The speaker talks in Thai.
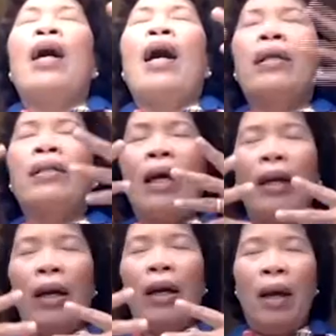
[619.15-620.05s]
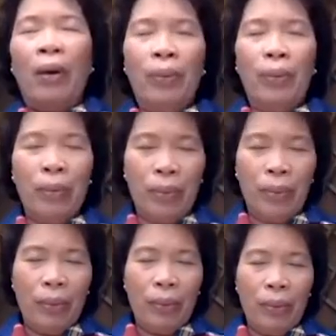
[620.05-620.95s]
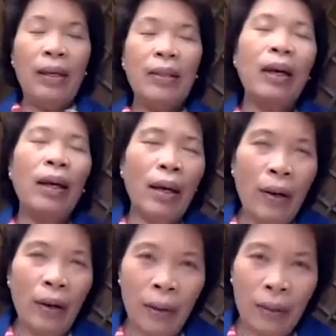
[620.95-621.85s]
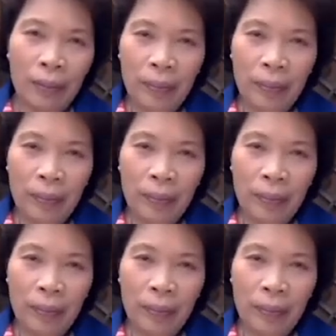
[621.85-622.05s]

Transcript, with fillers: หายใจเข้า หายใจออก